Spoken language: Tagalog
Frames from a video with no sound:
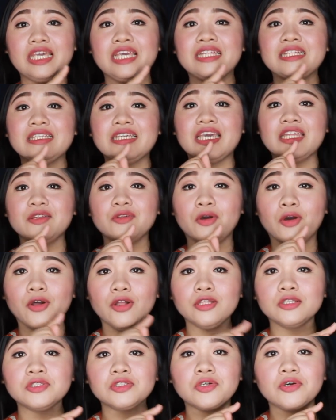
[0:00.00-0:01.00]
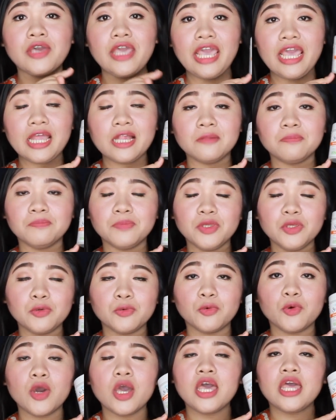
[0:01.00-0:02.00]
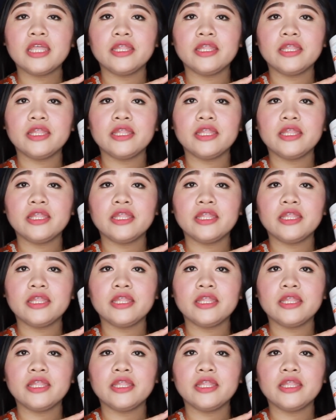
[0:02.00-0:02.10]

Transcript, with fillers: It can also help you